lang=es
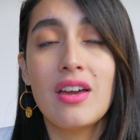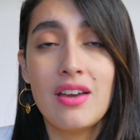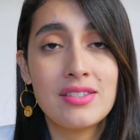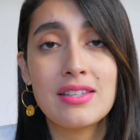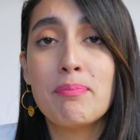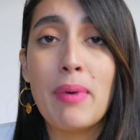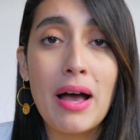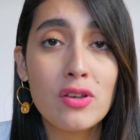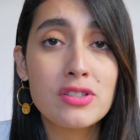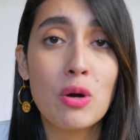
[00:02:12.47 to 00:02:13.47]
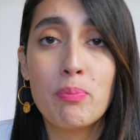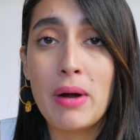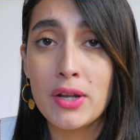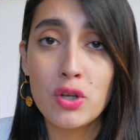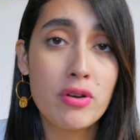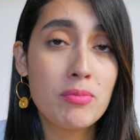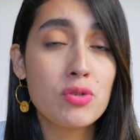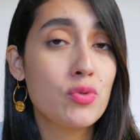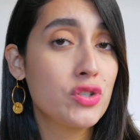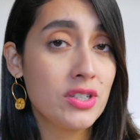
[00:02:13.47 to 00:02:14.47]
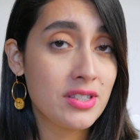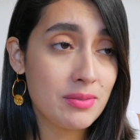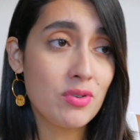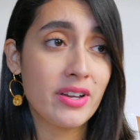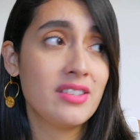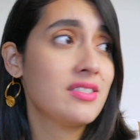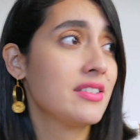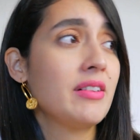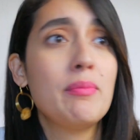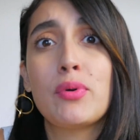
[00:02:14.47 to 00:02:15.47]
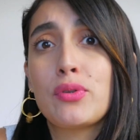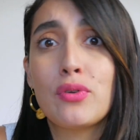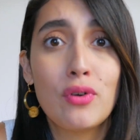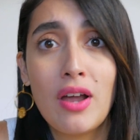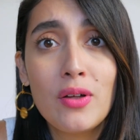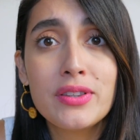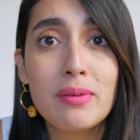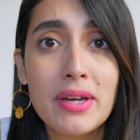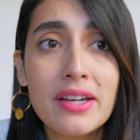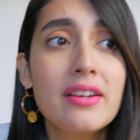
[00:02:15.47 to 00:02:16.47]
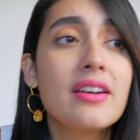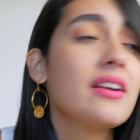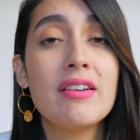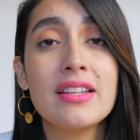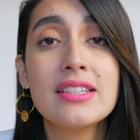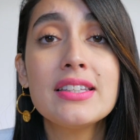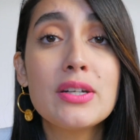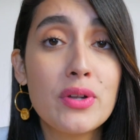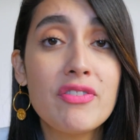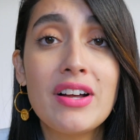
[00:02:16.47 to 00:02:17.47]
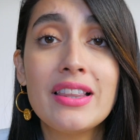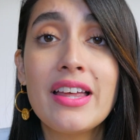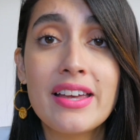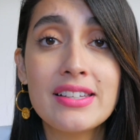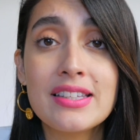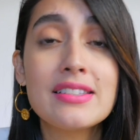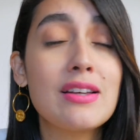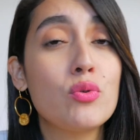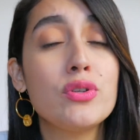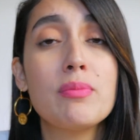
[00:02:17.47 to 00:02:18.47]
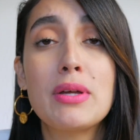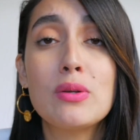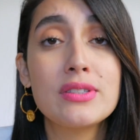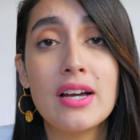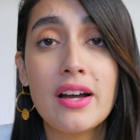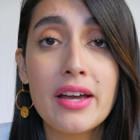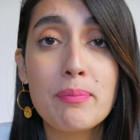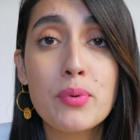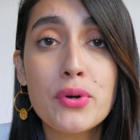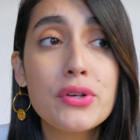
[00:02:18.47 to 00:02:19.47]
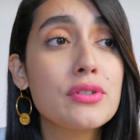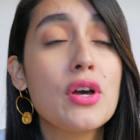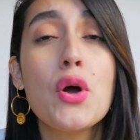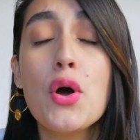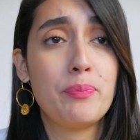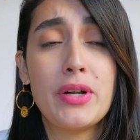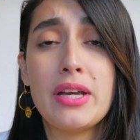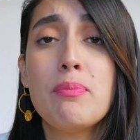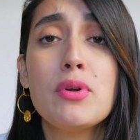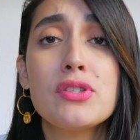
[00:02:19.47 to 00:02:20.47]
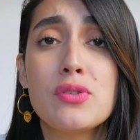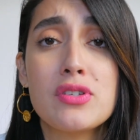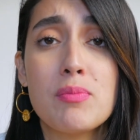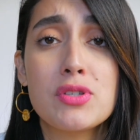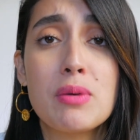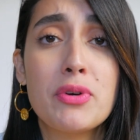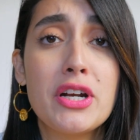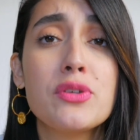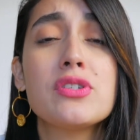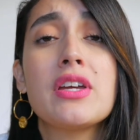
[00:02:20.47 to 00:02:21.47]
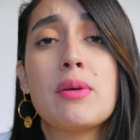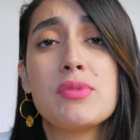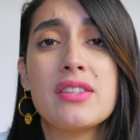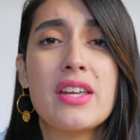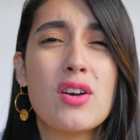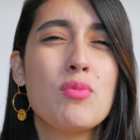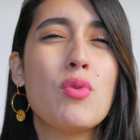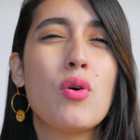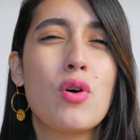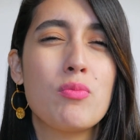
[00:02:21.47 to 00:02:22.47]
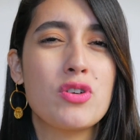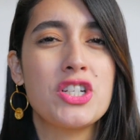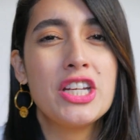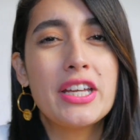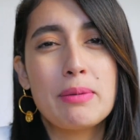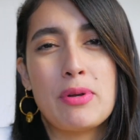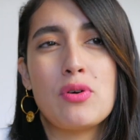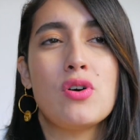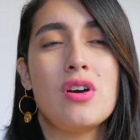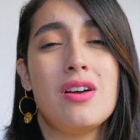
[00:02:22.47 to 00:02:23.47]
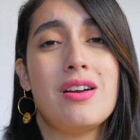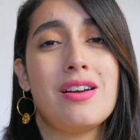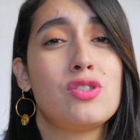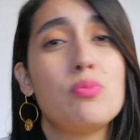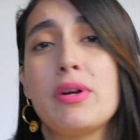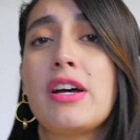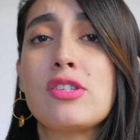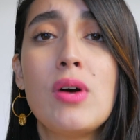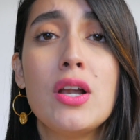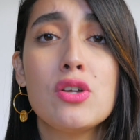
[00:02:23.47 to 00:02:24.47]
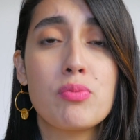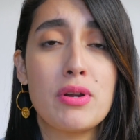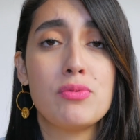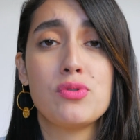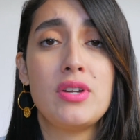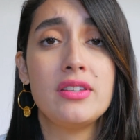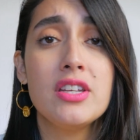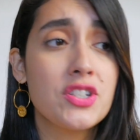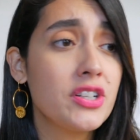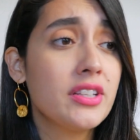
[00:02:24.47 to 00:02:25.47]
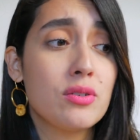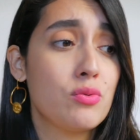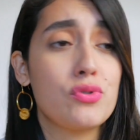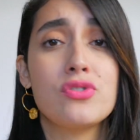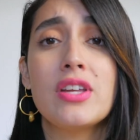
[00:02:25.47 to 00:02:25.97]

Estampados, leopardo, vimos muchísimo en Instagram por todo lado también. Y la verdad es que tener una falda de estas a uno también lo saca de apuros. Por ejemplo, si no sabemos qué ponernos y queremos andar como, como chic, pero super casual, nos ponemos una t-shirt, unos